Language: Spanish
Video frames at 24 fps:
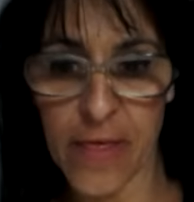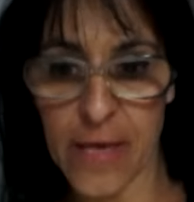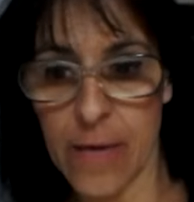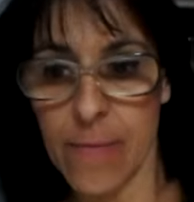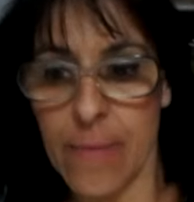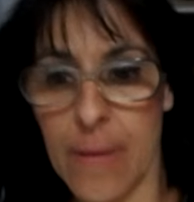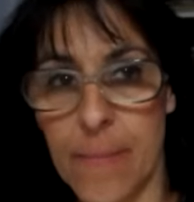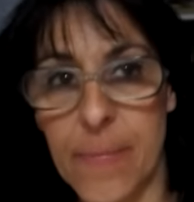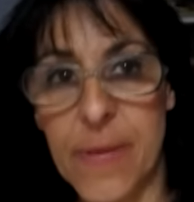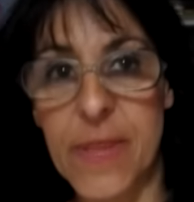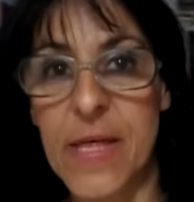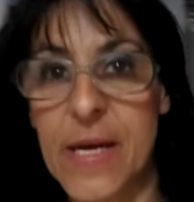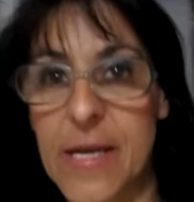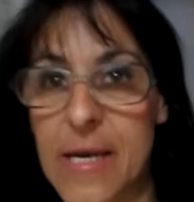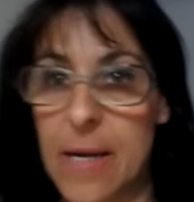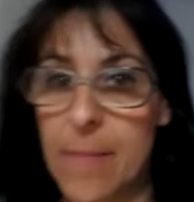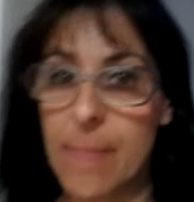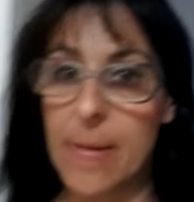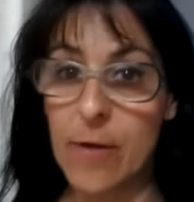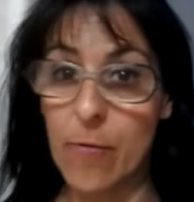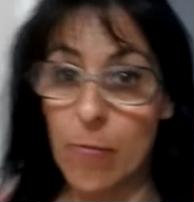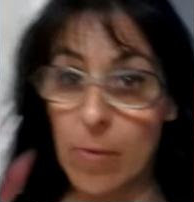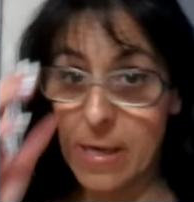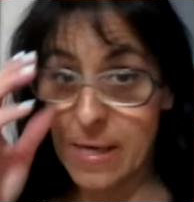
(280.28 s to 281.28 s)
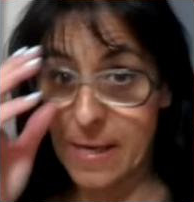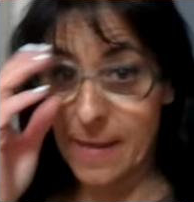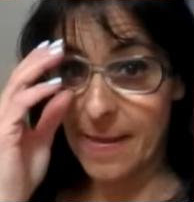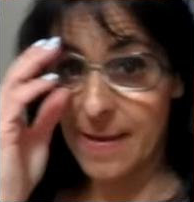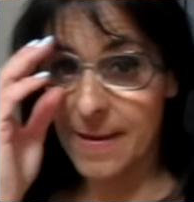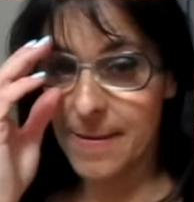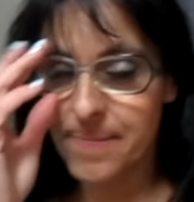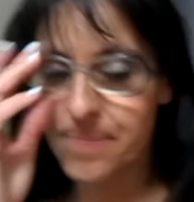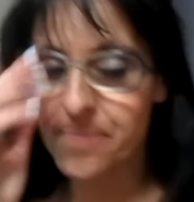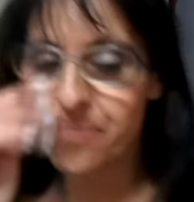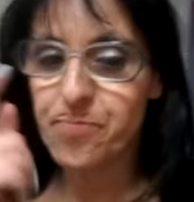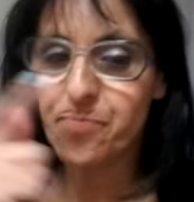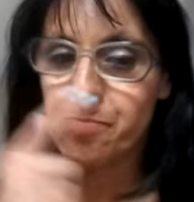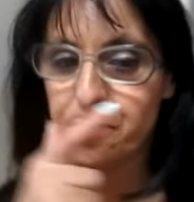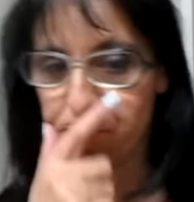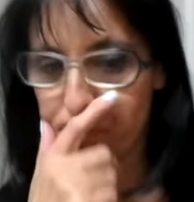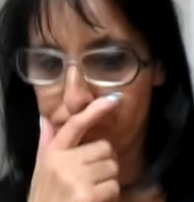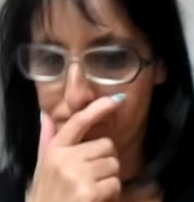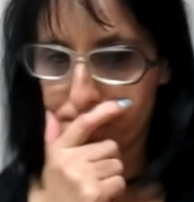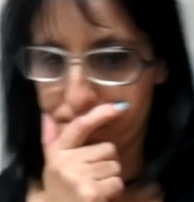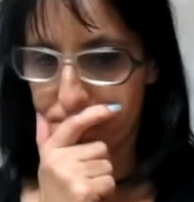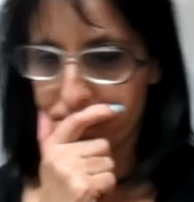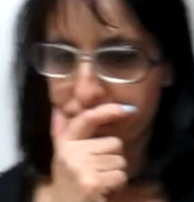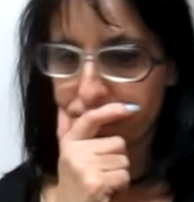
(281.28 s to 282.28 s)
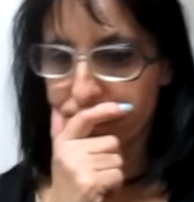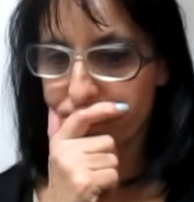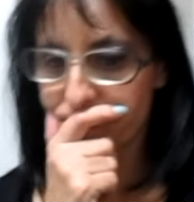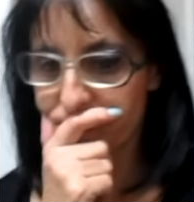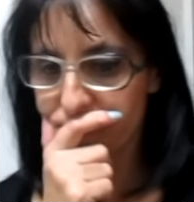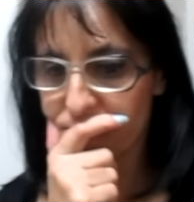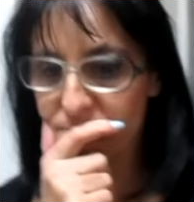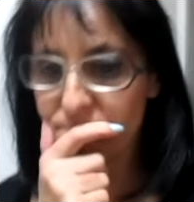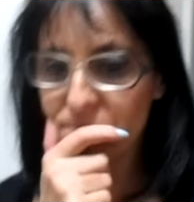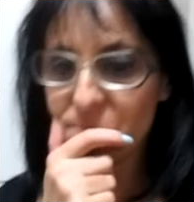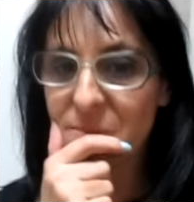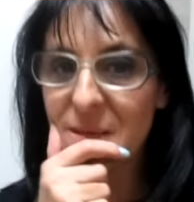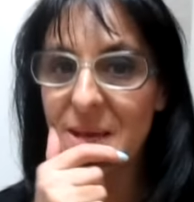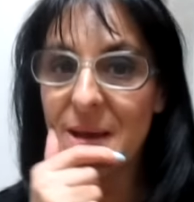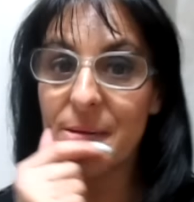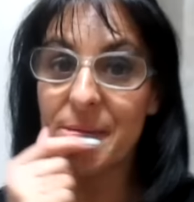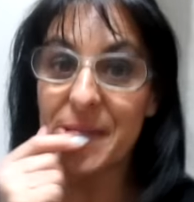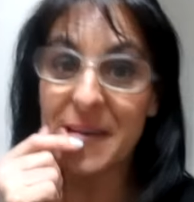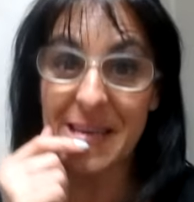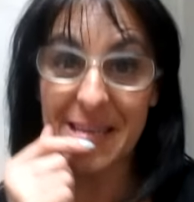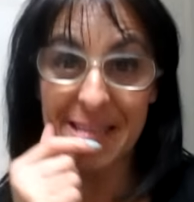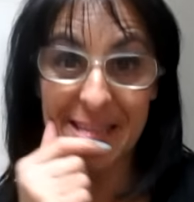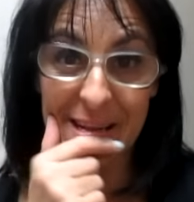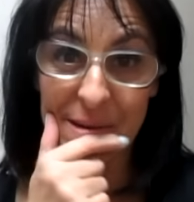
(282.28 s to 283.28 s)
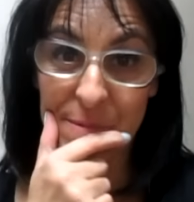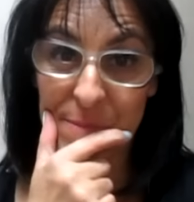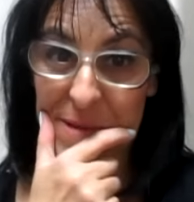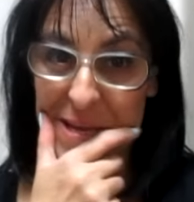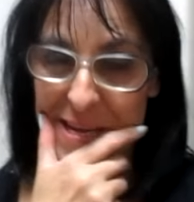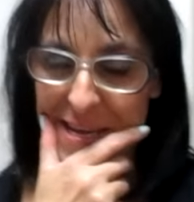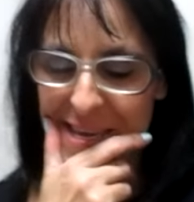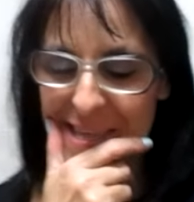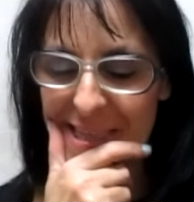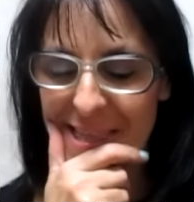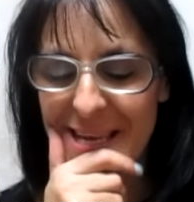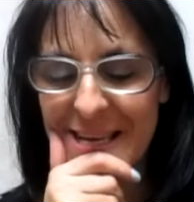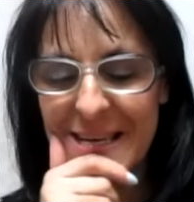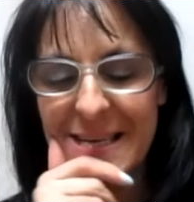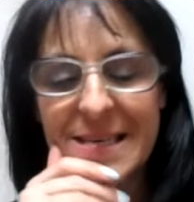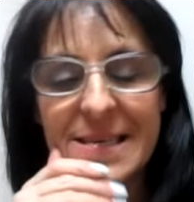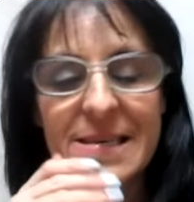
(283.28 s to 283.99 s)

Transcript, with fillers: que voy a empezar la manualidad. A ver qué tal me queda.